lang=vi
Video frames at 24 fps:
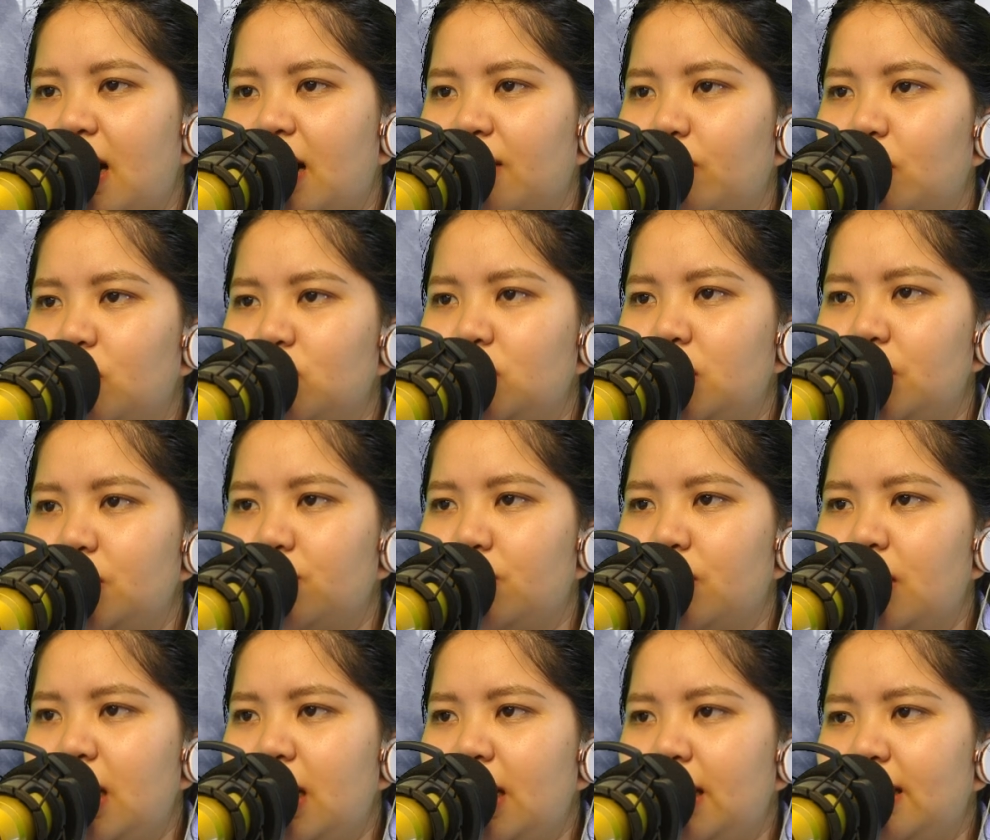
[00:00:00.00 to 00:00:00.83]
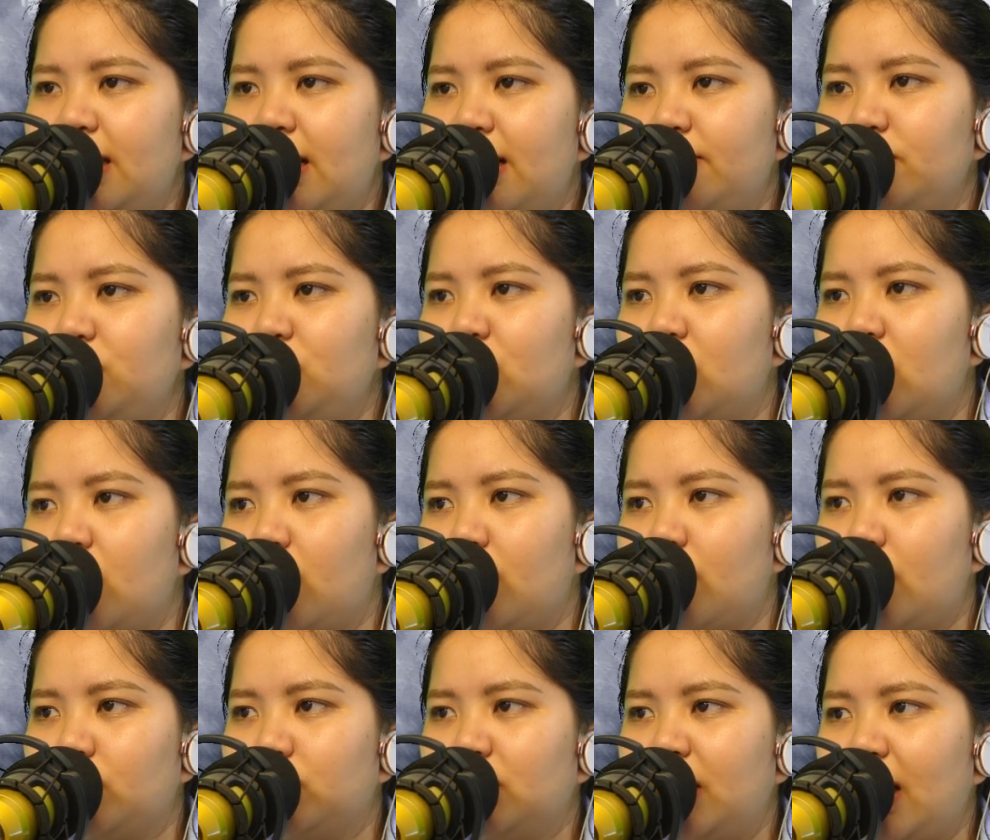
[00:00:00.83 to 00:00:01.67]
hai bầu rượu, ném cho
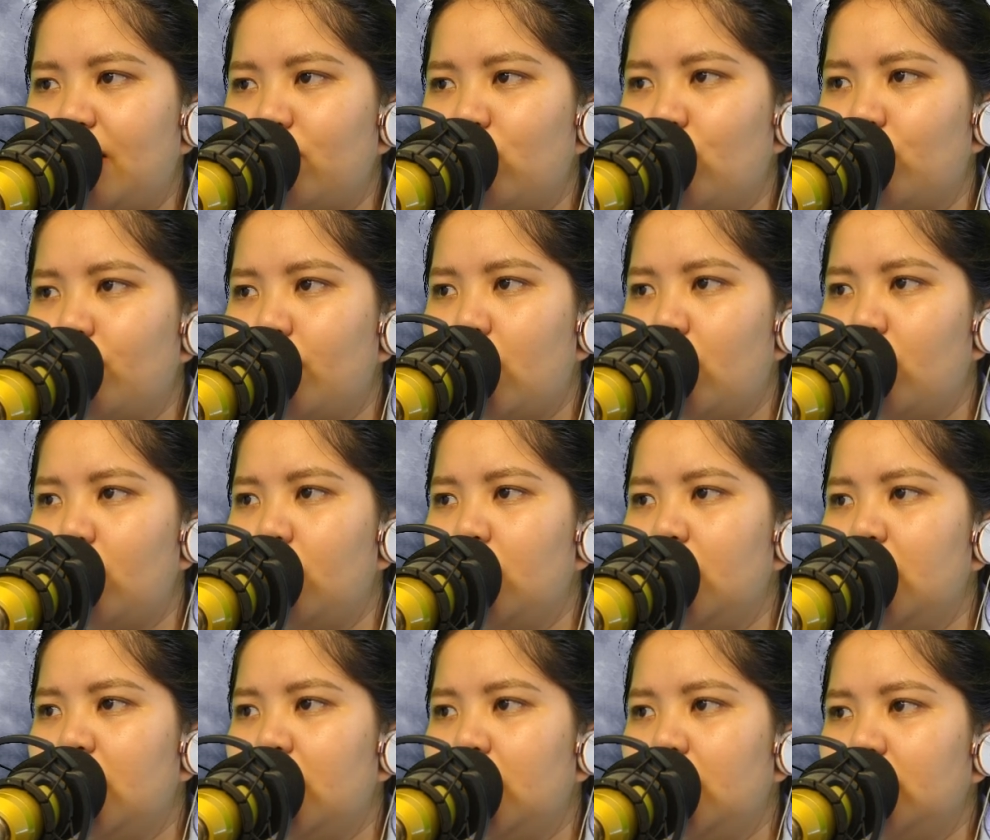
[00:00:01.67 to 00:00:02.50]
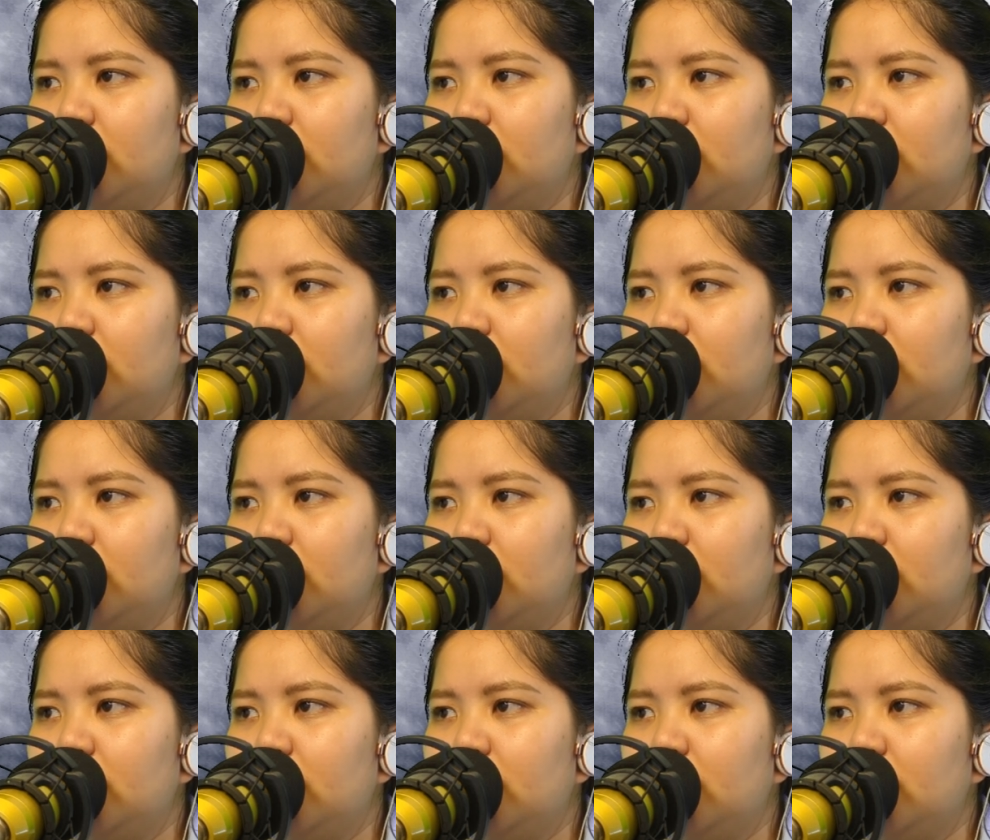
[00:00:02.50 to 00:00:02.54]
Đoan Mộc Tàng một bầu.